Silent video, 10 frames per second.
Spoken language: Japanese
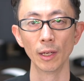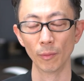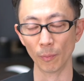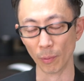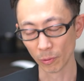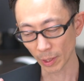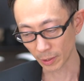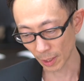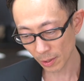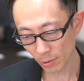もう僕は
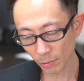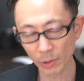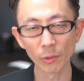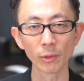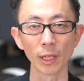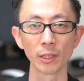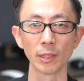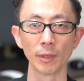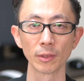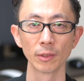全力でお断りし
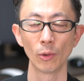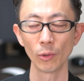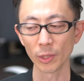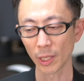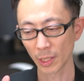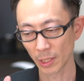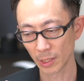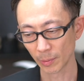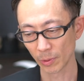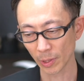てます本気で
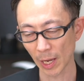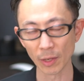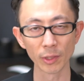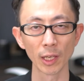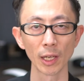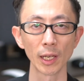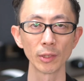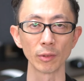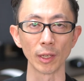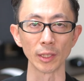自分を変える気がない
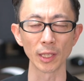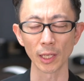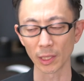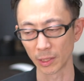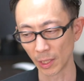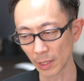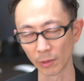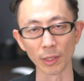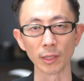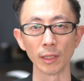人は参加しないで
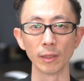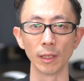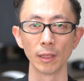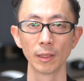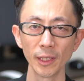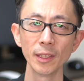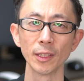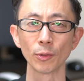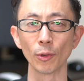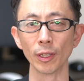くださいっていいん
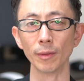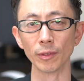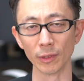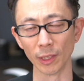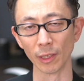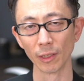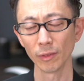ですこれで別になん